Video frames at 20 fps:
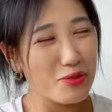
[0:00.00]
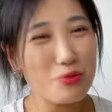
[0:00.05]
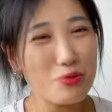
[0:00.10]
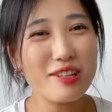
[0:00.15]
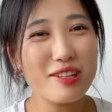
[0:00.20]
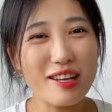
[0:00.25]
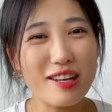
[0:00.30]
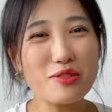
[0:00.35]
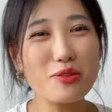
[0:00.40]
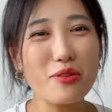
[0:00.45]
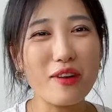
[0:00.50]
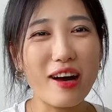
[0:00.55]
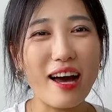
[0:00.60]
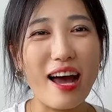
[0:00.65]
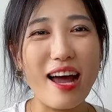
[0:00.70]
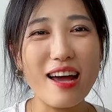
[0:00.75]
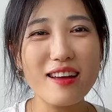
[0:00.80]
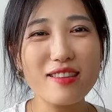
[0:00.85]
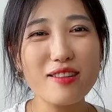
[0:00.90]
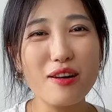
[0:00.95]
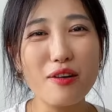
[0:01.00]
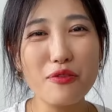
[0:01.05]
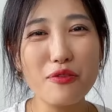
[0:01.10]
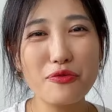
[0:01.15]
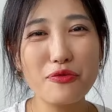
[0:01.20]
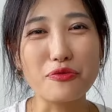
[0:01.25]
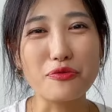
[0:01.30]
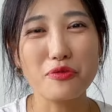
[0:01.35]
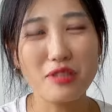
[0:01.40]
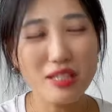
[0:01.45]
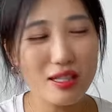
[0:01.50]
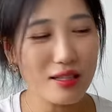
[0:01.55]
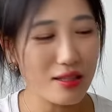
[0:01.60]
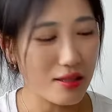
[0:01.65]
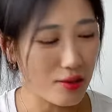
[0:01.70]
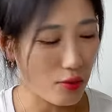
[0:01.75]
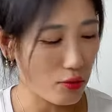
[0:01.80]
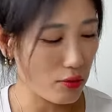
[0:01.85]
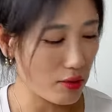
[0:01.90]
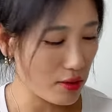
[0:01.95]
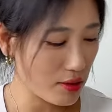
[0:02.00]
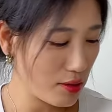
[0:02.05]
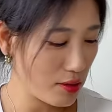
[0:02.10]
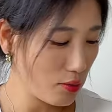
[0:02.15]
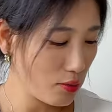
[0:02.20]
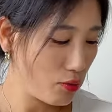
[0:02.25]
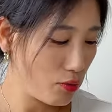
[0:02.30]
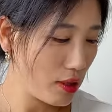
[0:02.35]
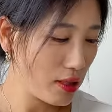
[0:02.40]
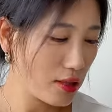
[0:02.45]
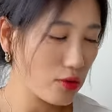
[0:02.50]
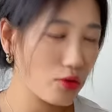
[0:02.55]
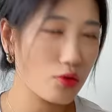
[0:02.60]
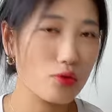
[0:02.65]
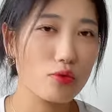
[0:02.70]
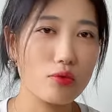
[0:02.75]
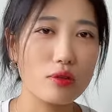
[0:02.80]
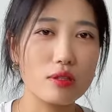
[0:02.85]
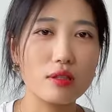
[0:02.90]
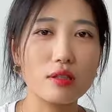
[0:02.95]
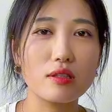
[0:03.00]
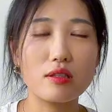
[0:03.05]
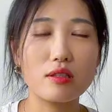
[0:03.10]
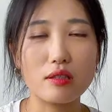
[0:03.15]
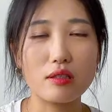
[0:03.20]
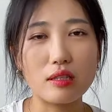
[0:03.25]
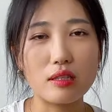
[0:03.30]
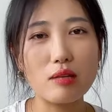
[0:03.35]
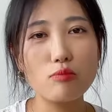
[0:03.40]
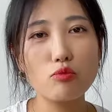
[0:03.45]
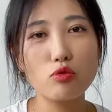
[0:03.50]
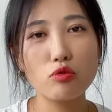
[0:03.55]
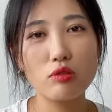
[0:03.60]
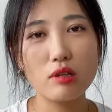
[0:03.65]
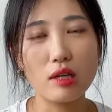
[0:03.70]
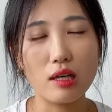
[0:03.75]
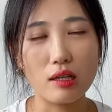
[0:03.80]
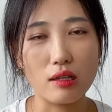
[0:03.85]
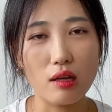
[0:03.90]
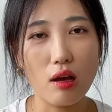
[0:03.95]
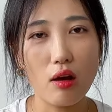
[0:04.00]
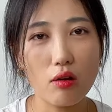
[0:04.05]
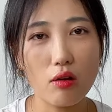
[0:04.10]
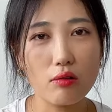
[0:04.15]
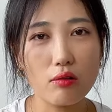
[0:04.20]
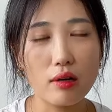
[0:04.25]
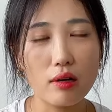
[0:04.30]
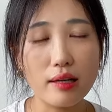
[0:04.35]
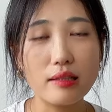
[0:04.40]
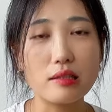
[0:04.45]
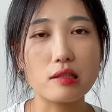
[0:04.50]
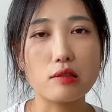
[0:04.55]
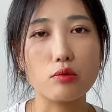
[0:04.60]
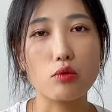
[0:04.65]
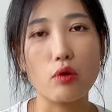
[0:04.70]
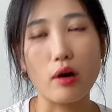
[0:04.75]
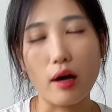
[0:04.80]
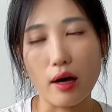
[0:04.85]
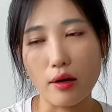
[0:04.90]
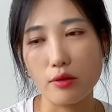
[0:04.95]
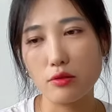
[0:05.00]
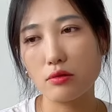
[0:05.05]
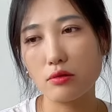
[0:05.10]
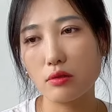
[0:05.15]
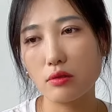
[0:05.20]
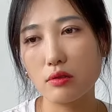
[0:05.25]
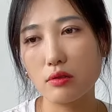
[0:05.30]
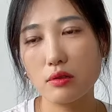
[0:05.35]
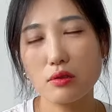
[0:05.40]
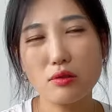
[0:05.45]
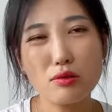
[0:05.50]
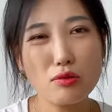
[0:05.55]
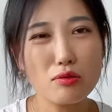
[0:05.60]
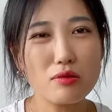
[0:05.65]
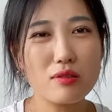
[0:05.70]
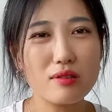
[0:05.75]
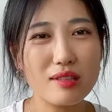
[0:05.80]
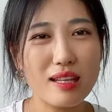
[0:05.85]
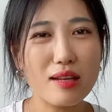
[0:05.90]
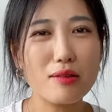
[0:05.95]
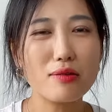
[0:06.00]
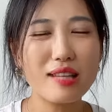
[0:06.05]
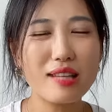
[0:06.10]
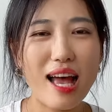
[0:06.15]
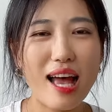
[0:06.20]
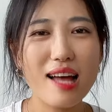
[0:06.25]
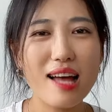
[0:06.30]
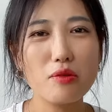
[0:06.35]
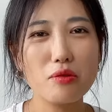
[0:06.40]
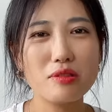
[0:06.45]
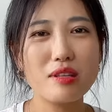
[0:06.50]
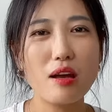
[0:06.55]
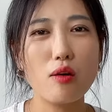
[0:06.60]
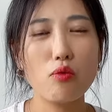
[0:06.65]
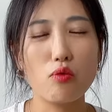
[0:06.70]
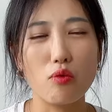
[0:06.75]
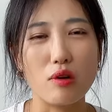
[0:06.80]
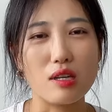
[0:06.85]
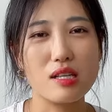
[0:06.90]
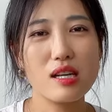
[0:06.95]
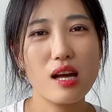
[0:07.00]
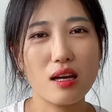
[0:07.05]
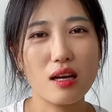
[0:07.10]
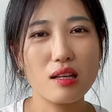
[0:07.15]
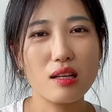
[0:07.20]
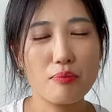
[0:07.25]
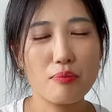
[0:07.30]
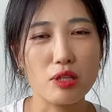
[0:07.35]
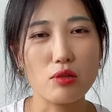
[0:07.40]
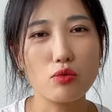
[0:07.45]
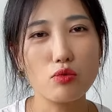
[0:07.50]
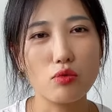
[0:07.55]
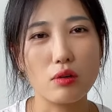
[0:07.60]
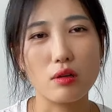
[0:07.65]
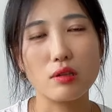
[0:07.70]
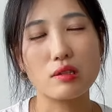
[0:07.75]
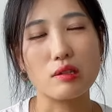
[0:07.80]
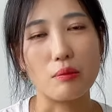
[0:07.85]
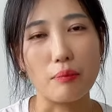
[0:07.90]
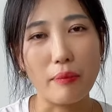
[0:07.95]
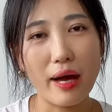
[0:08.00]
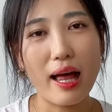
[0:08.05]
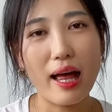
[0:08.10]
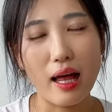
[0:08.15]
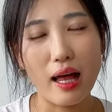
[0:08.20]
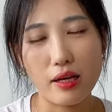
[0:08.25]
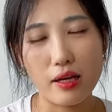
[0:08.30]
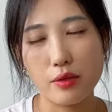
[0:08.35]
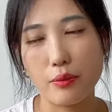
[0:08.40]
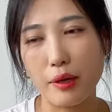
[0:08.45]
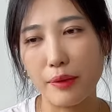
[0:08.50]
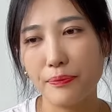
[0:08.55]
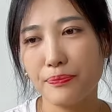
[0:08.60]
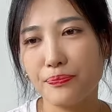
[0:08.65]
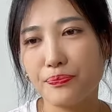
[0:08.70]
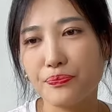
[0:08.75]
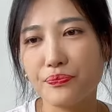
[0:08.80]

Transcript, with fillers: 居然就还能服役，我这我勒个去，我真的是，Team o k 可能要恨死我啊！就是都是都大家都像我这样，那苹果怎么办啊？是吧？